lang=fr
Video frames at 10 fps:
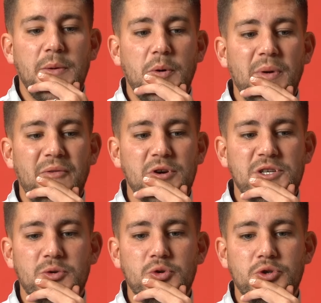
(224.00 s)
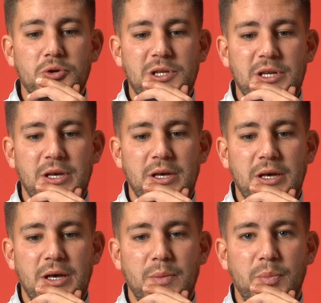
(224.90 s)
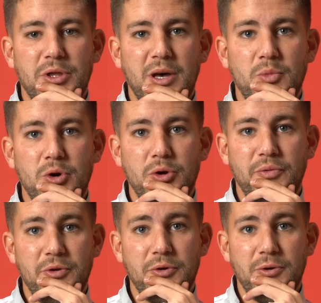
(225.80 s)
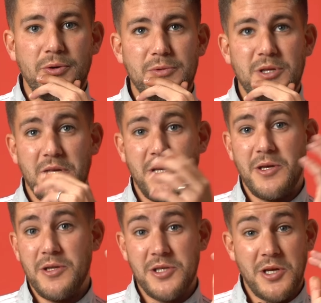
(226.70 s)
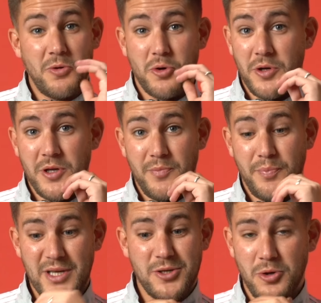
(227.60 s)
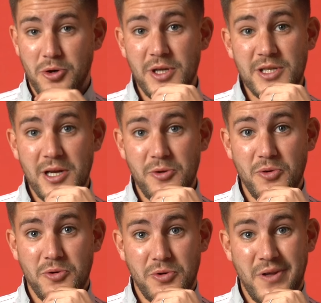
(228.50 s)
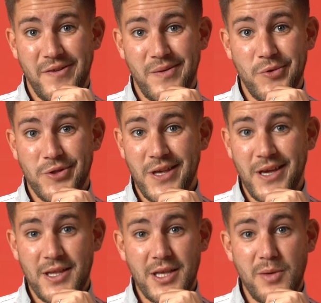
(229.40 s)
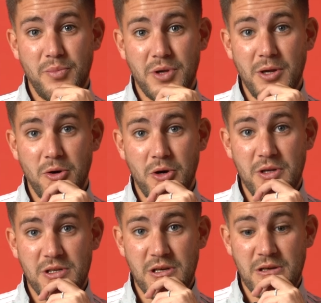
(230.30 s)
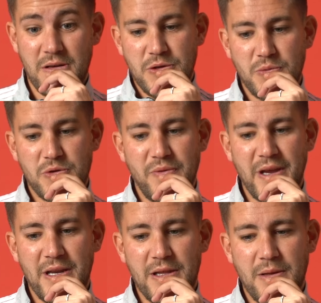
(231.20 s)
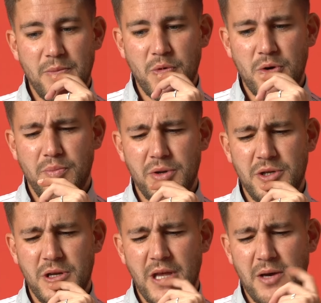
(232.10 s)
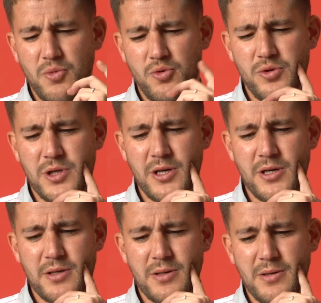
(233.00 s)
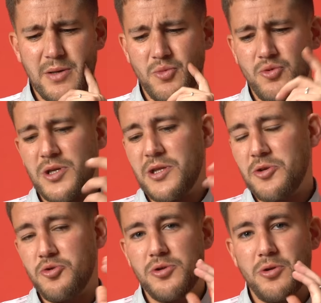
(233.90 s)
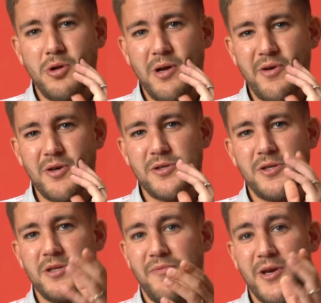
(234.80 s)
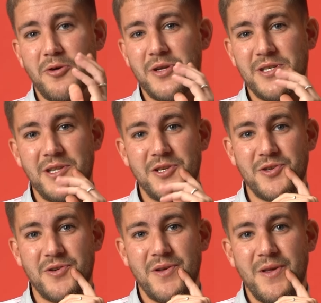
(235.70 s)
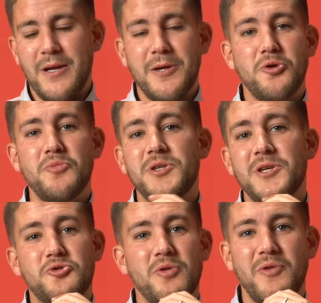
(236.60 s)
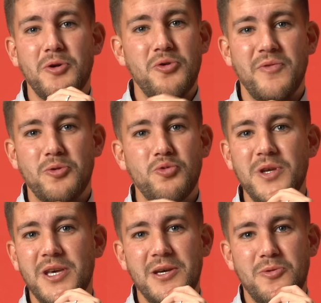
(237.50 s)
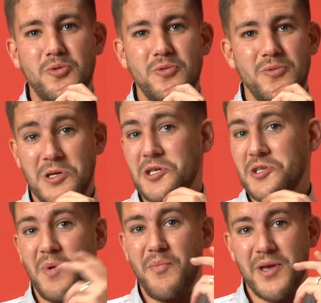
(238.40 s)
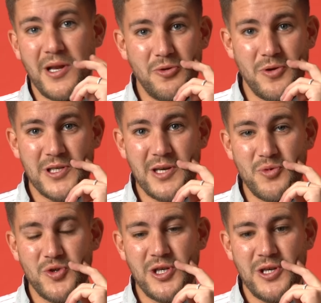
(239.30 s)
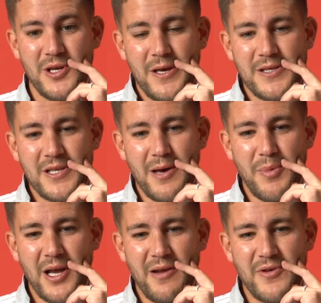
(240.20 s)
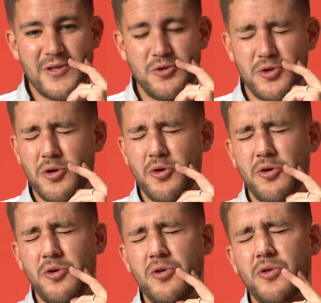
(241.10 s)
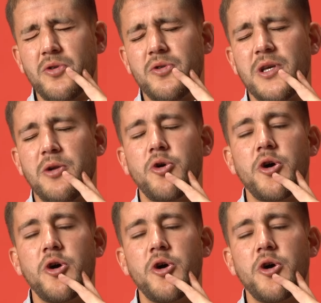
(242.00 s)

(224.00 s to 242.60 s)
la première fois que j'écoute Jules, c'est un pote à moi, le vieux. C'était déjà, on le connaît, personne ne le connaissait à Lyon. Il y en a vraiment très très peu qui le connaissaient. Je me souviens qu'il est, mon pote, il était avec mon cousin. mon cousin était du sud de la France, ça fait connaissait déjà. Et les deux me disaient, ah, tu vas voir, lui, il va tout niquer et tout. Et j'ai même pas calculé ce qu'ils m'ont dit. C'était après, jusqu'à le